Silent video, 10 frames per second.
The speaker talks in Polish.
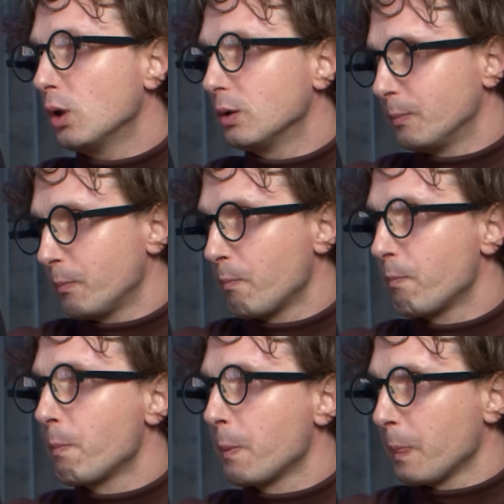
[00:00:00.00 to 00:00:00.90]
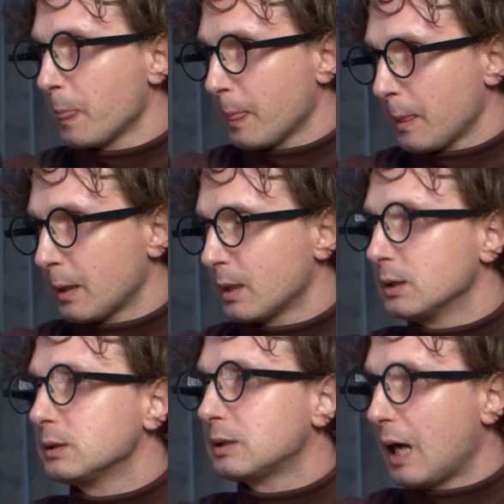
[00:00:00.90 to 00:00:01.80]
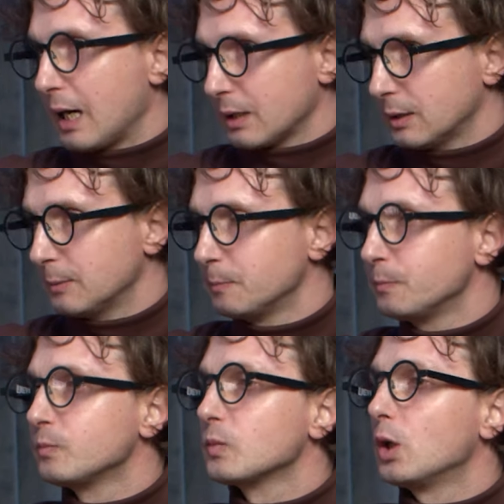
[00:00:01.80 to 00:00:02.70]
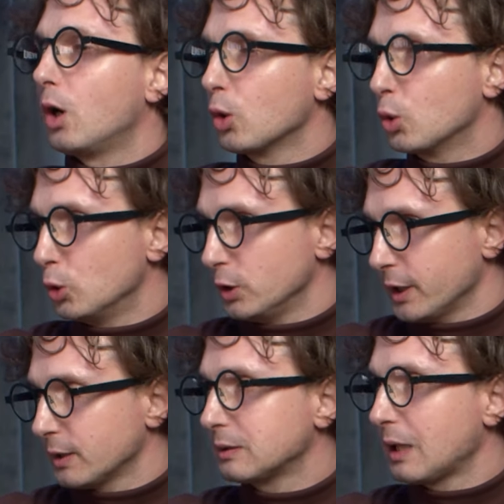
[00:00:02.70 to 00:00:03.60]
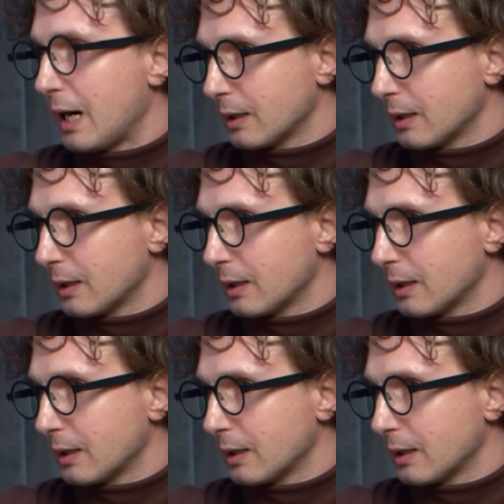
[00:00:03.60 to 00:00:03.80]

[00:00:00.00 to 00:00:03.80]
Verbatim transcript: Ale w ogólnym stopniu, tak? tak. Generalnie tak. jako kompetencje, Ogólnie, nie tak.